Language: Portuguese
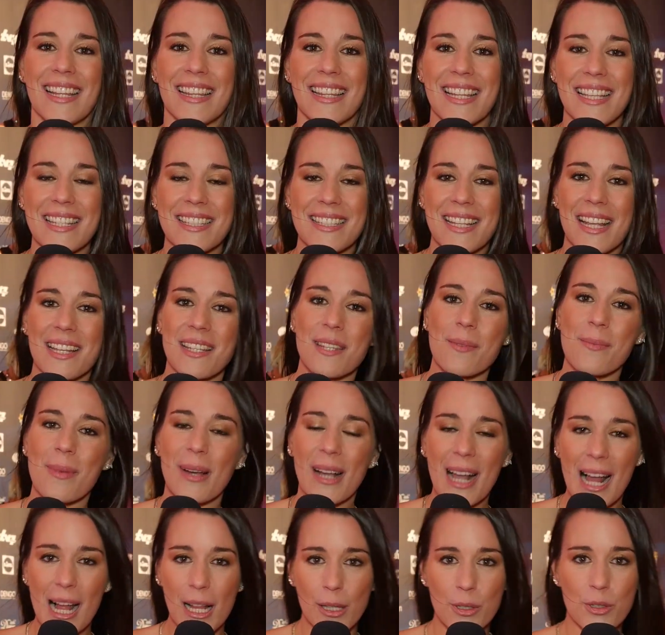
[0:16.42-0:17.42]
Na sétima
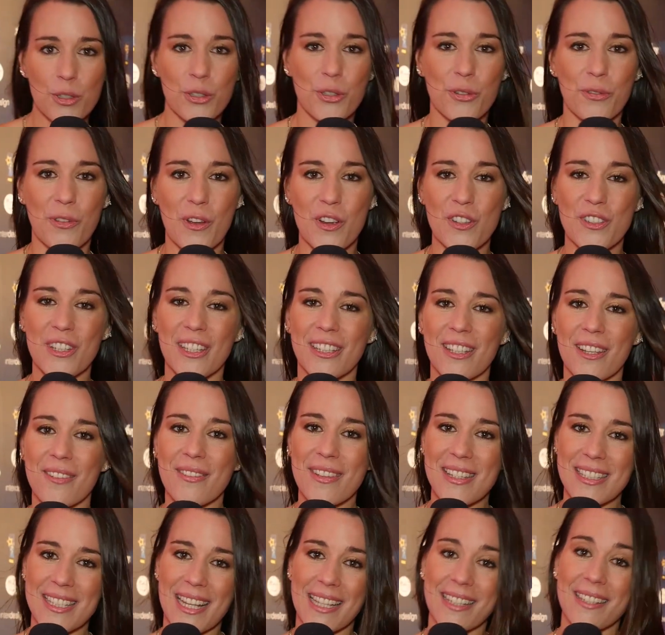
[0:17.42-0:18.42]
gala dos troféus da
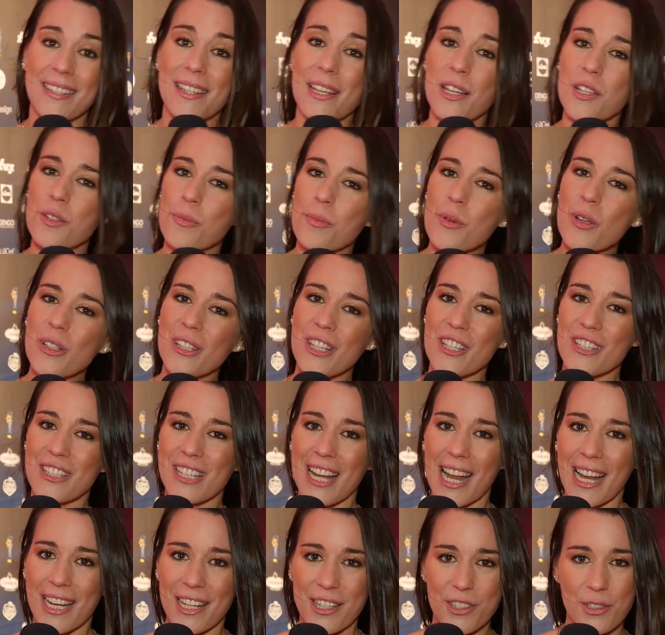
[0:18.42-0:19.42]
TV 7 Dias, muitas
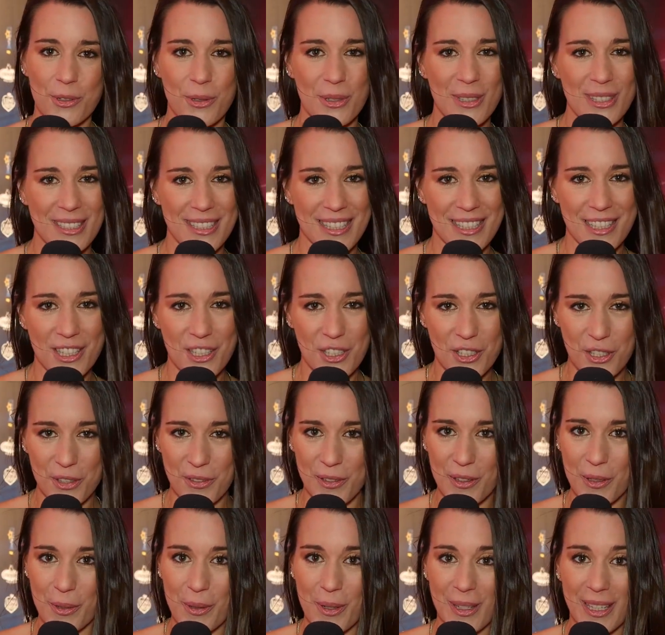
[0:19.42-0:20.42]
caras conhecidas
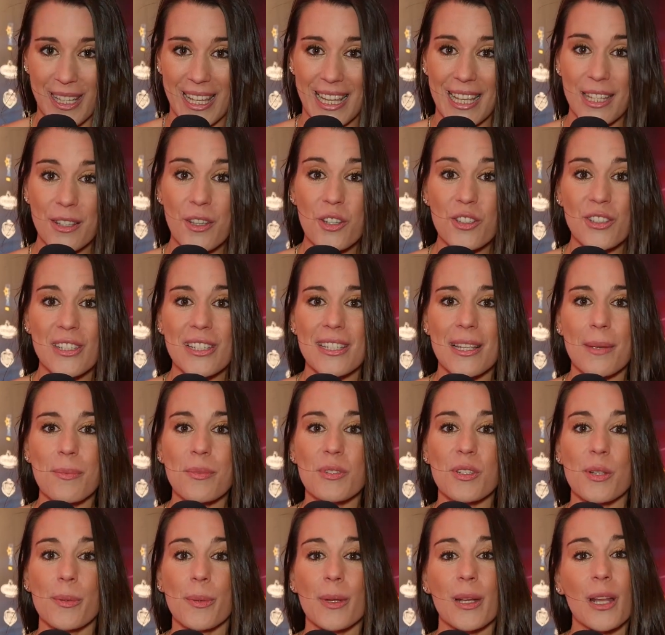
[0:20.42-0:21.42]
desfilam aqui e nós
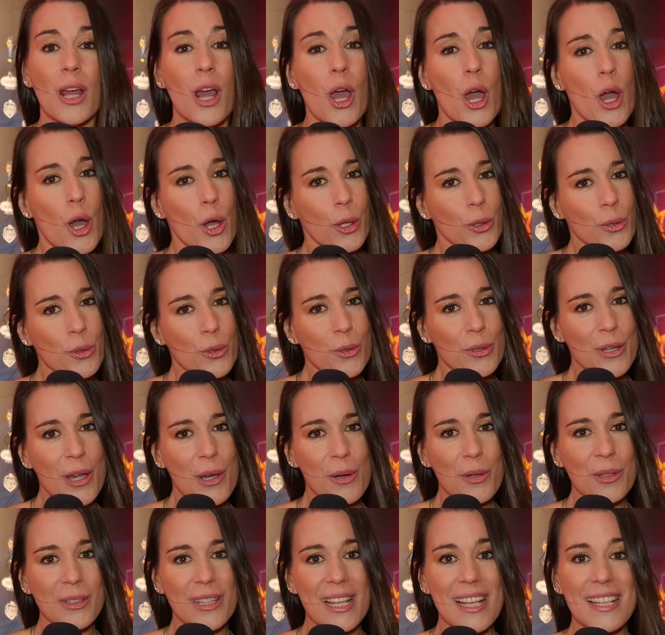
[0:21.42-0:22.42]
quisemos saber tudo o que
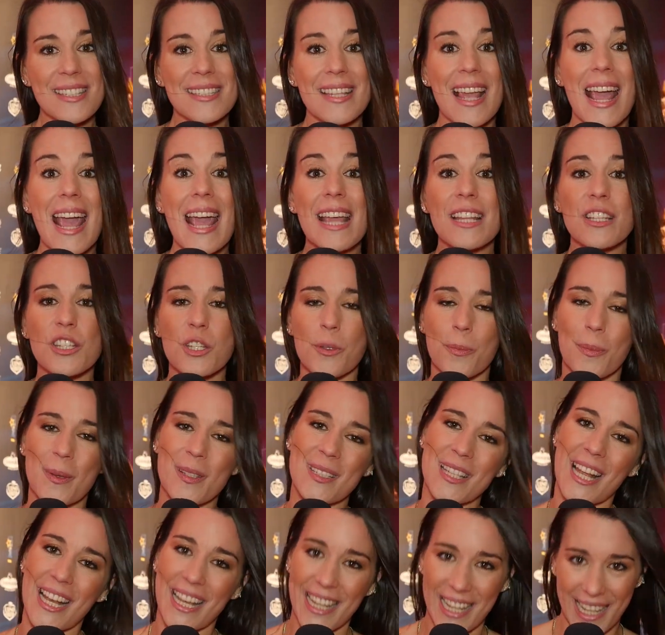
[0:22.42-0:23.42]
acontece antes de
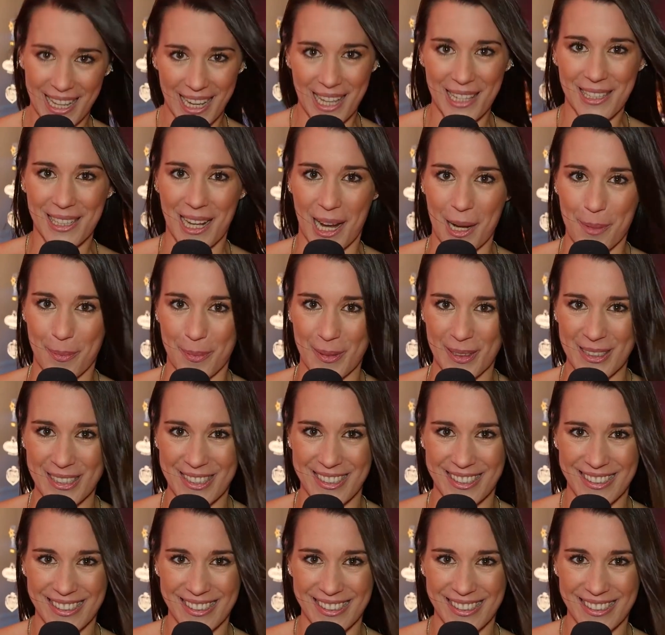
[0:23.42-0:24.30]
pisarem a red carpet.